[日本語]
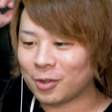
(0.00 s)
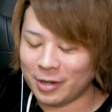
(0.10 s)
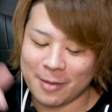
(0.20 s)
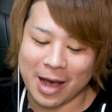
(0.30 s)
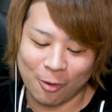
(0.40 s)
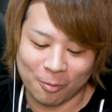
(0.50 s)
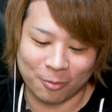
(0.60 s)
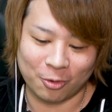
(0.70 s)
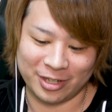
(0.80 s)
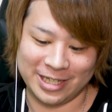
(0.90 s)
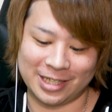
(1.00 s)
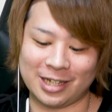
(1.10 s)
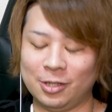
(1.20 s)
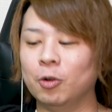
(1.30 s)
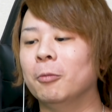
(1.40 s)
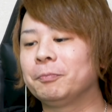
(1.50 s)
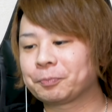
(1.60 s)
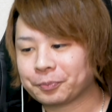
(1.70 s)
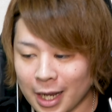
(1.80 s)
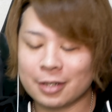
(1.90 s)
こレバーオンも入れたけど、
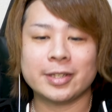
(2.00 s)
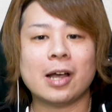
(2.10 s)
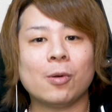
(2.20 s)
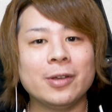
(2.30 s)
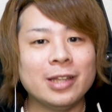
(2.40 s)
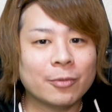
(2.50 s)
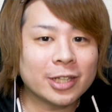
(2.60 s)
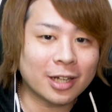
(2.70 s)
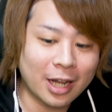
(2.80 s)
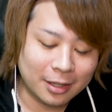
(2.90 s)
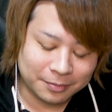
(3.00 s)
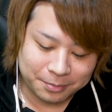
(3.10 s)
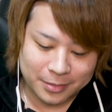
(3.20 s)
覚醒アコギでもいいかな。